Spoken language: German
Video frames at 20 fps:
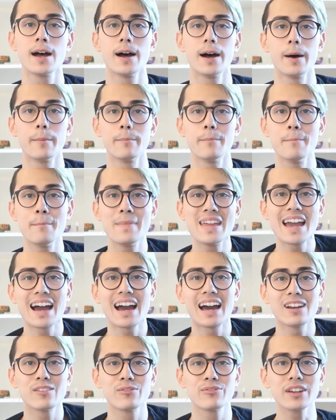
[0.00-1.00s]
ähm,
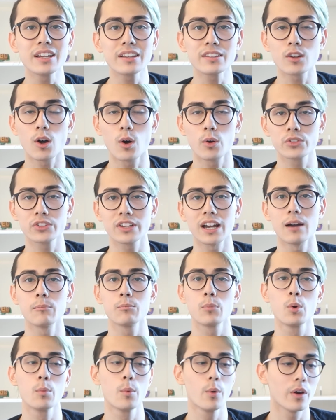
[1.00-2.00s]
mehr an
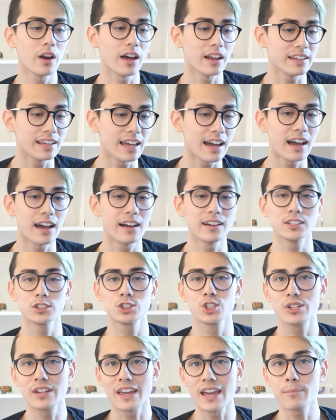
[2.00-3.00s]
Fixausgaben pro Monat. Ja,
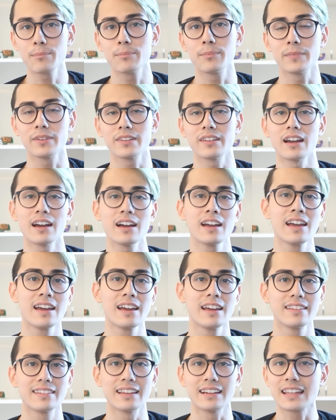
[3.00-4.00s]
shit happens, ja.
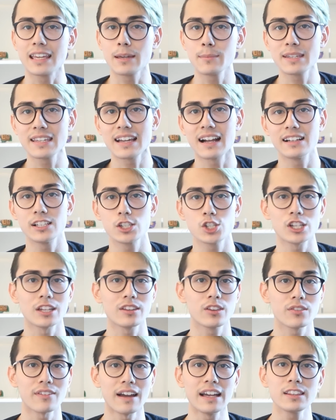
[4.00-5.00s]
Dann gebe ich halt
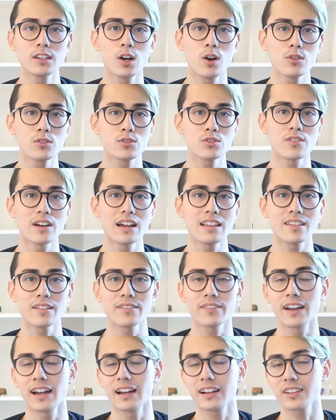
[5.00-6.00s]
statt 2000
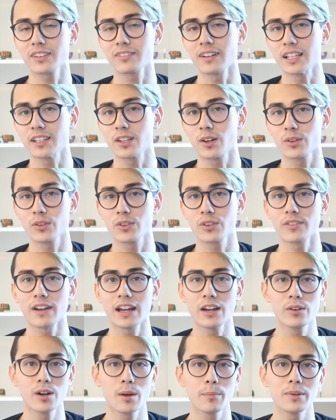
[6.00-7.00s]
Schweizer Franken
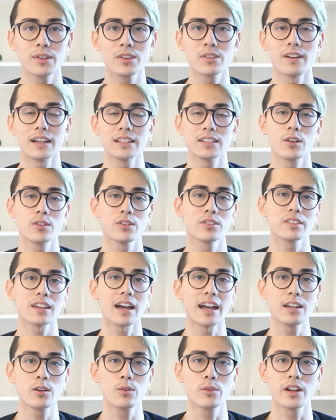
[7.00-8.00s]
2200 bis
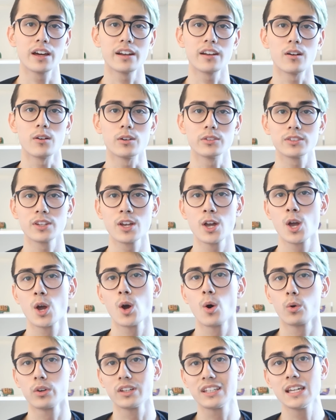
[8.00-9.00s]
2300 aus.
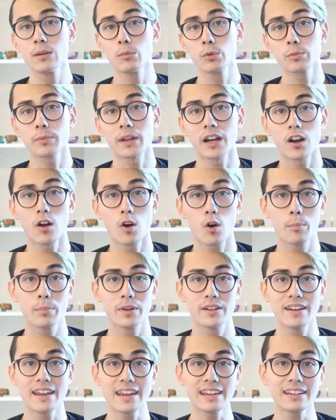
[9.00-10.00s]
Und hier muss man dann auch
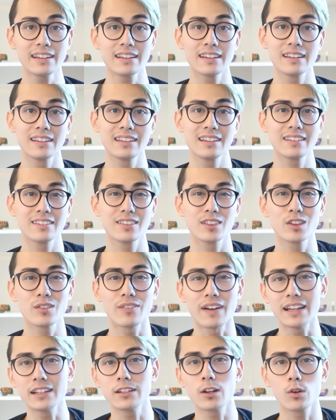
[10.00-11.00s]
bedenken, in diesen
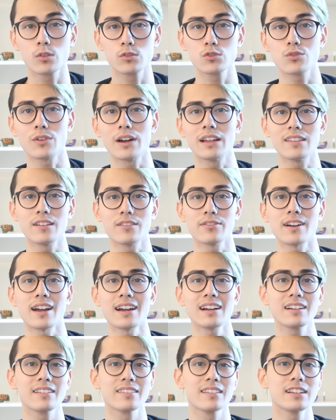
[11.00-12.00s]
2000 Schweizer
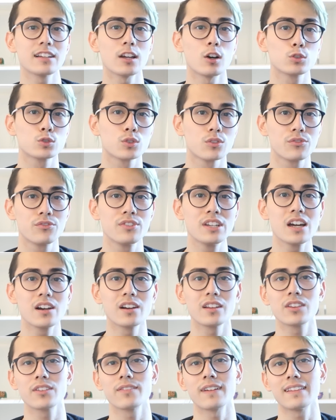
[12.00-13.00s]
Franken sind ja auch schon
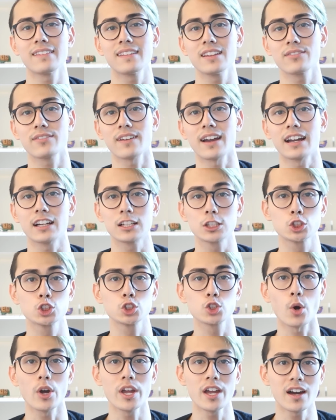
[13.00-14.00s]
420 Franken
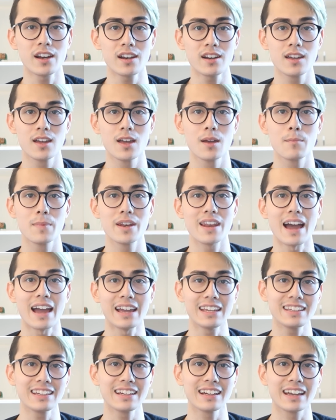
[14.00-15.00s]
Steuern mit
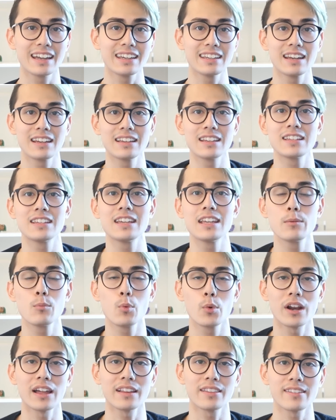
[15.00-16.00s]
eingerechnet, die ich jeden
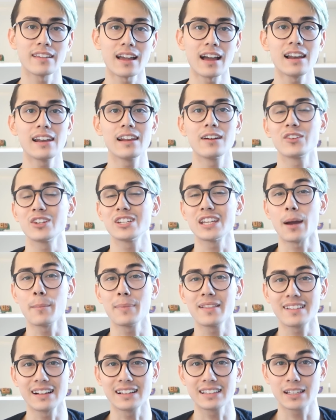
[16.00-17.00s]
Monat zahle. Und ich
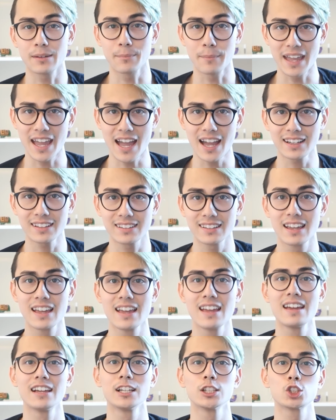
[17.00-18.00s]
habe jetzt halt gemerkt,
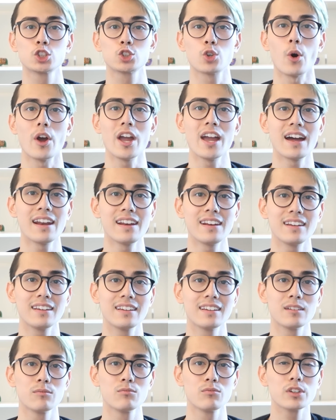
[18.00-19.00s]
Steuern
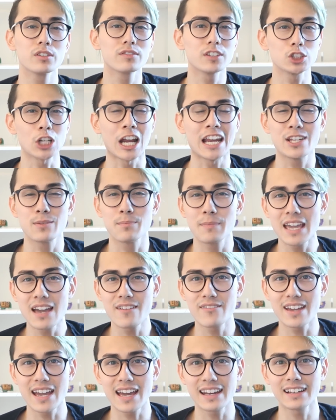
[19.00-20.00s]
ähm, wird wahrscheinlich
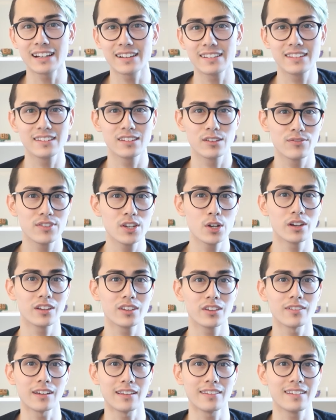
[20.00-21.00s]
mehr werden als diese
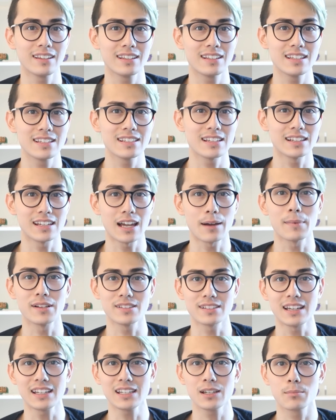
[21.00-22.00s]
420, die ich da
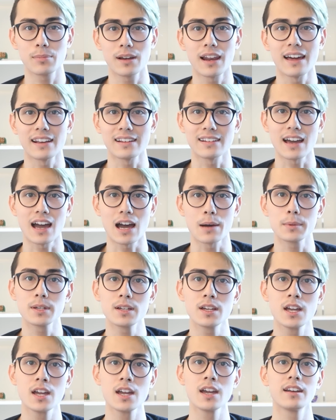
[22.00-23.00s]
damals eingeplant
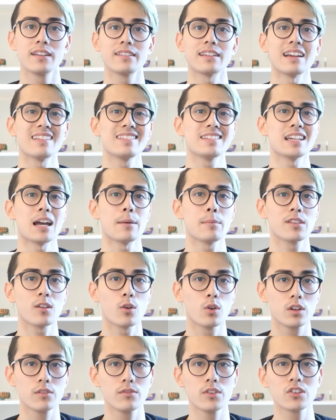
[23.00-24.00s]
habe. Das heißt, ich habe jetzt
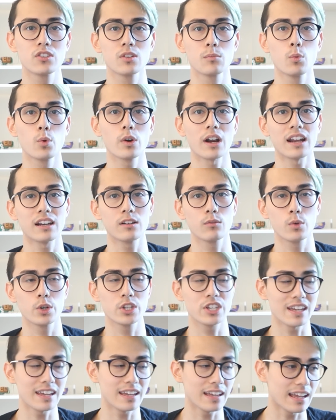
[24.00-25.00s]
auch gewisse Monate, wo
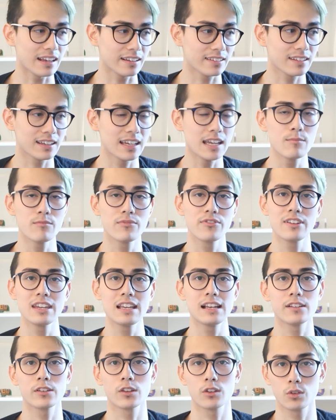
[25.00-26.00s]
ich extrem
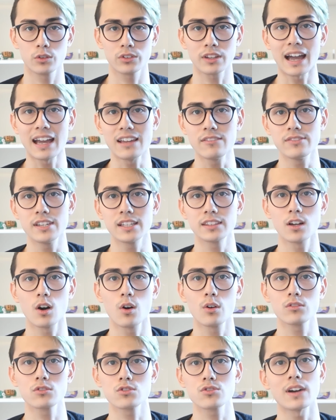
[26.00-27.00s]
viel, also so 3.000,
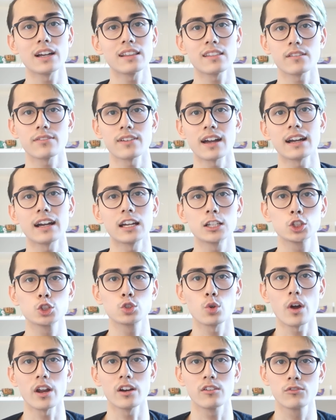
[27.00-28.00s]
4.000 Schweizer Franken an
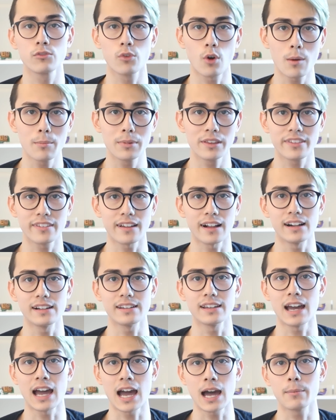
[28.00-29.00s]
Steuern
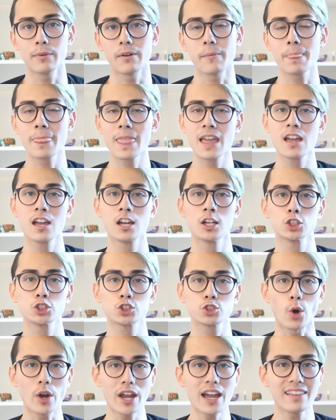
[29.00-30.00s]
vorbezahlt habe.
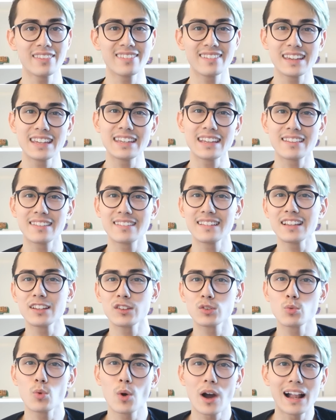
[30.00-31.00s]
Steuern sehe ich jetzt
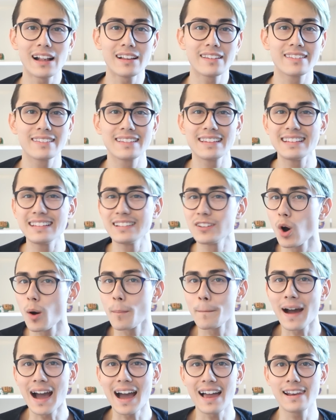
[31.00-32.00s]
nicht so als die
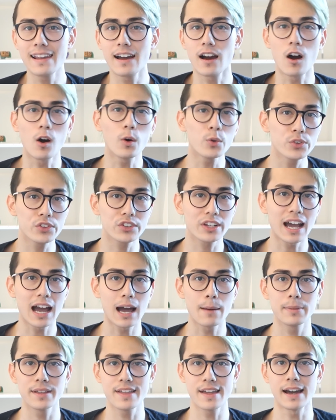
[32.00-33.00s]
normale
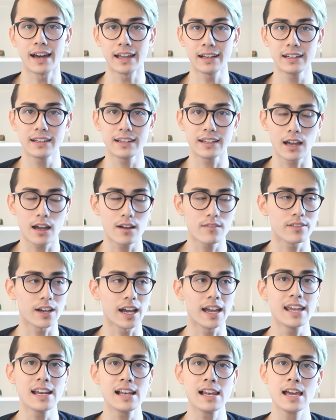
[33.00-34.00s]
Ausgabe an, ja,
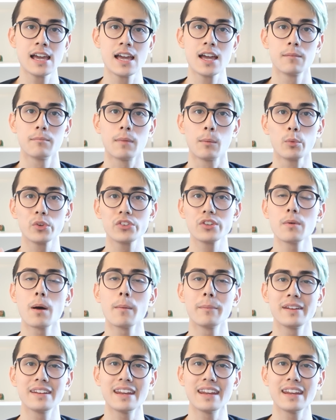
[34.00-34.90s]
weil man muss immer